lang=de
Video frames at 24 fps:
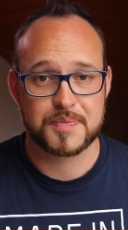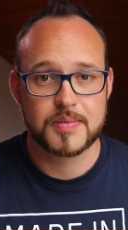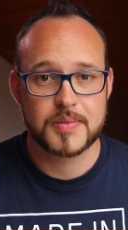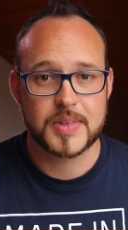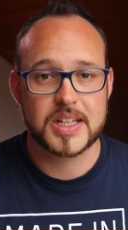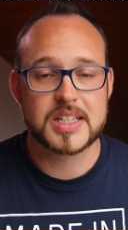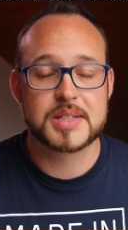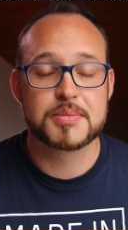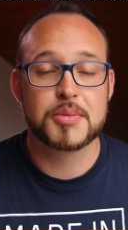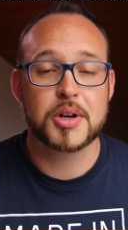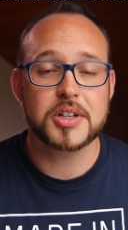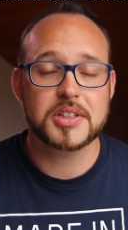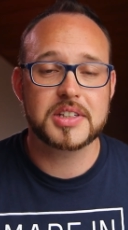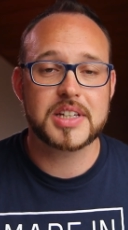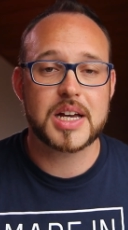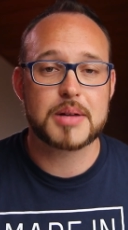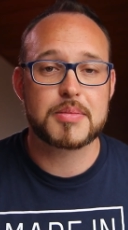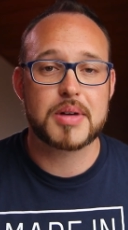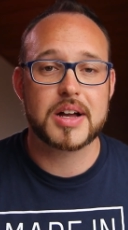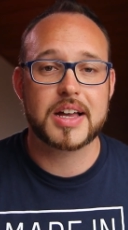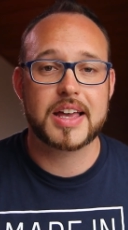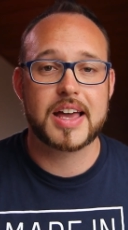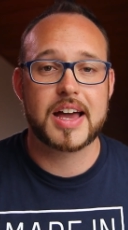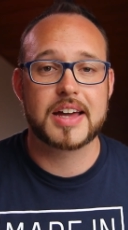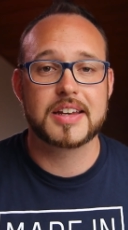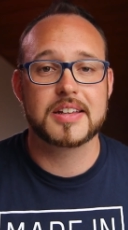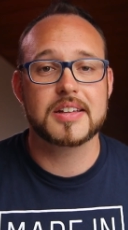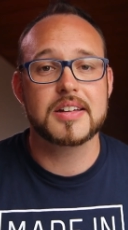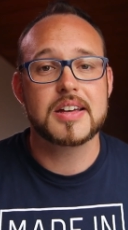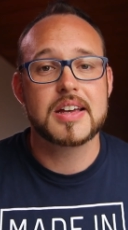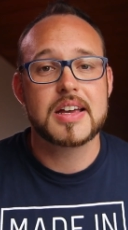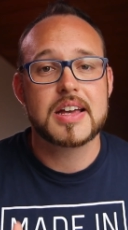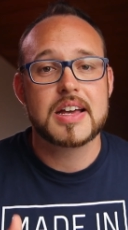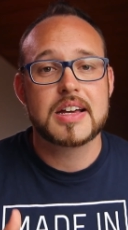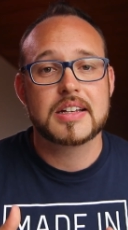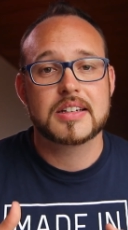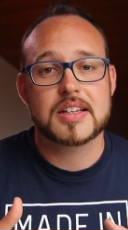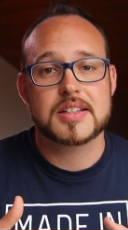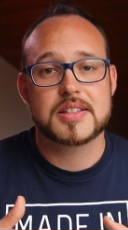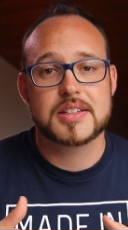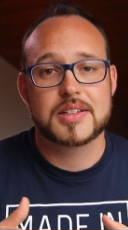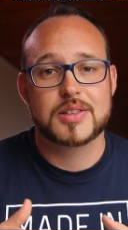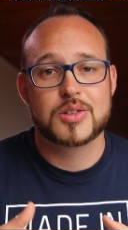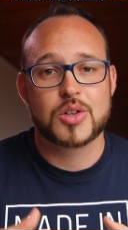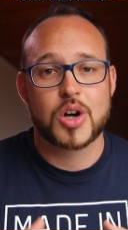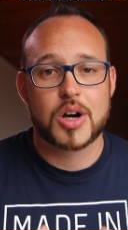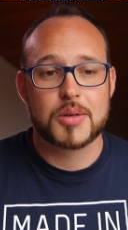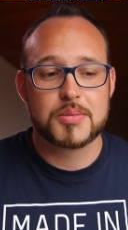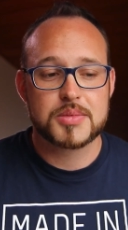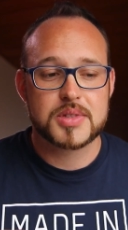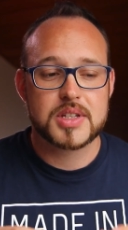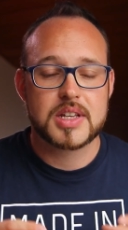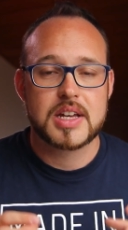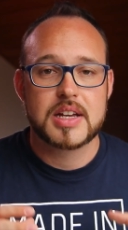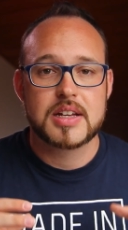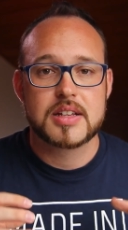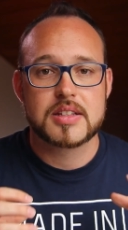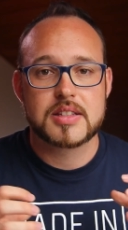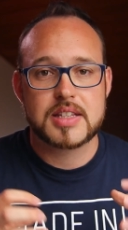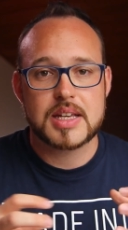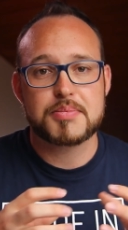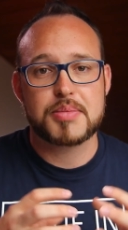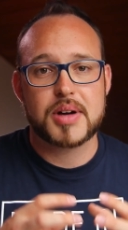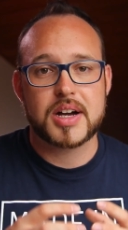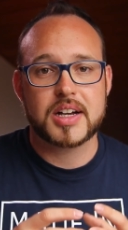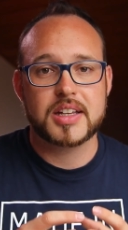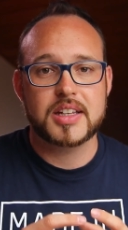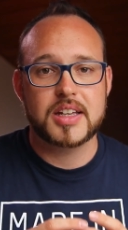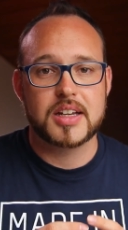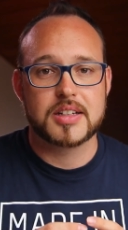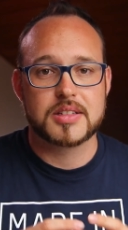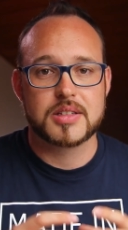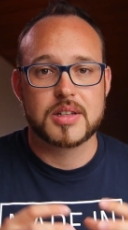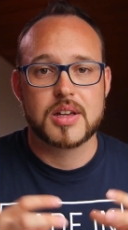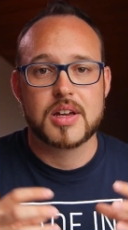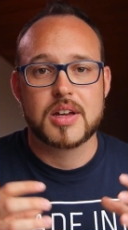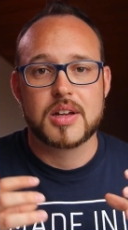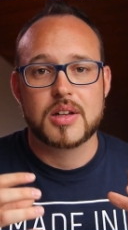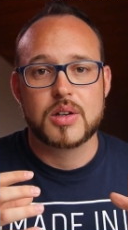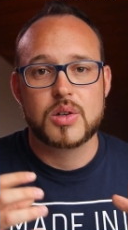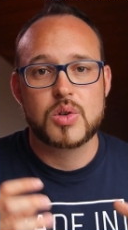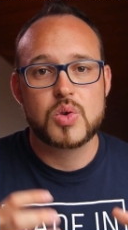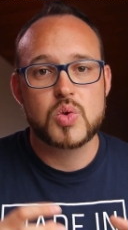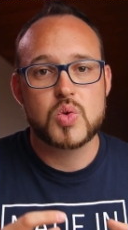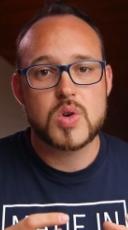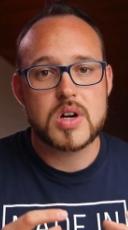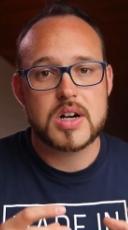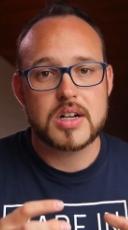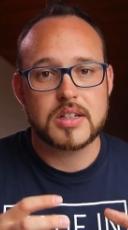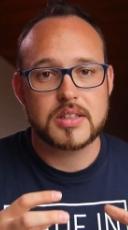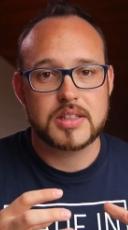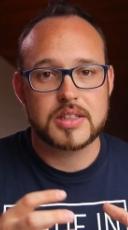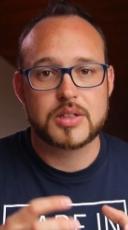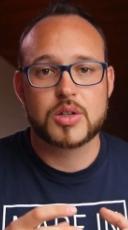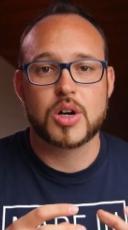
Jetzt möchte ich aber gerne, dass die Toms separiert nur die